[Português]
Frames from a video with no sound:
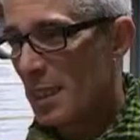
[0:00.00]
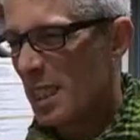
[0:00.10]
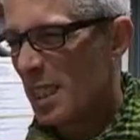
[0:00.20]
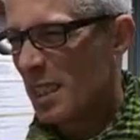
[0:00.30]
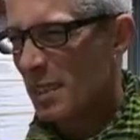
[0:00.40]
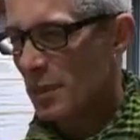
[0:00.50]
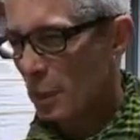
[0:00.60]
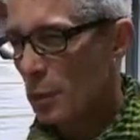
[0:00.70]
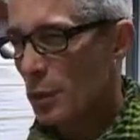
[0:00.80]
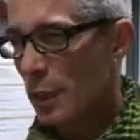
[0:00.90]
Já
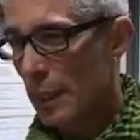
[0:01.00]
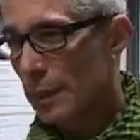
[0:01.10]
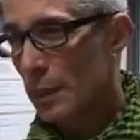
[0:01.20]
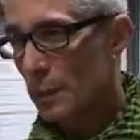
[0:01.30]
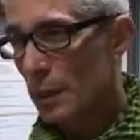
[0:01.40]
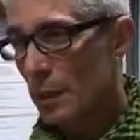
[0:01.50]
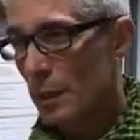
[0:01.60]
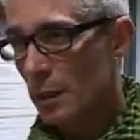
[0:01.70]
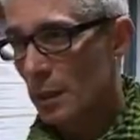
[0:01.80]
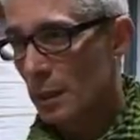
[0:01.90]
vamos na décima,
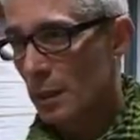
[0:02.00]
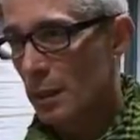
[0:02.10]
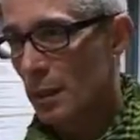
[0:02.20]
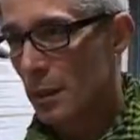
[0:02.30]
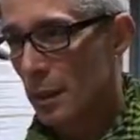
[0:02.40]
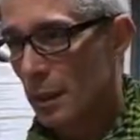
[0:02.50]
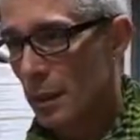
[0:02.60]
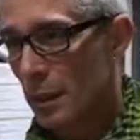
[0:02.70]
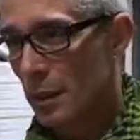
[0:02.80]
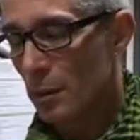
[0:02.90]
aqui
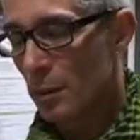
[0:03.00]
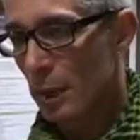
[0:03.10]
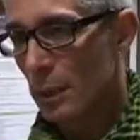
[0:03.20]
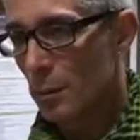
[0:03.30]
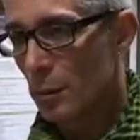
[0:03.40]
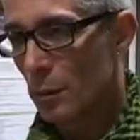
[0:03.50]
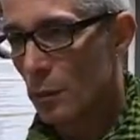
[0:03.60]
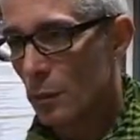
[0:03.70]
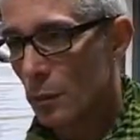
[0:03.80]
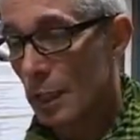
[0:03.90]
esta é o
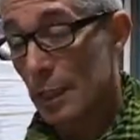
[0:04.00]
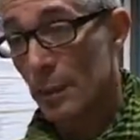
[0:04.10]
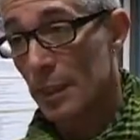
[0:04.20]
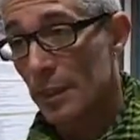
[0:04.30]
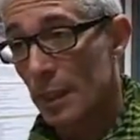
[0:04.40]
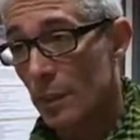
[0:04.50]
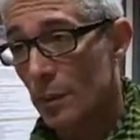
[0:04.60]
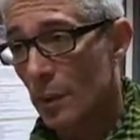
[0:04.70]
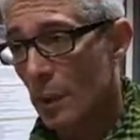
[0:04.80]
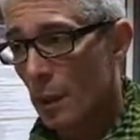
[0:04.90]
décimo, a décima
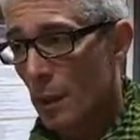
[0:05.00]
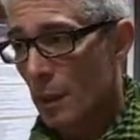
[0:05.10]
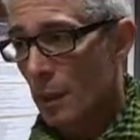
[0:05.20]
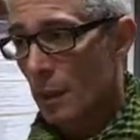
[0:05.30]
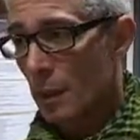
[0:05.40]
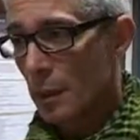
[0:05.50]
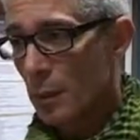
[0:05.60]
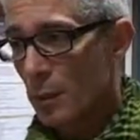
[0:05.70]
sessão e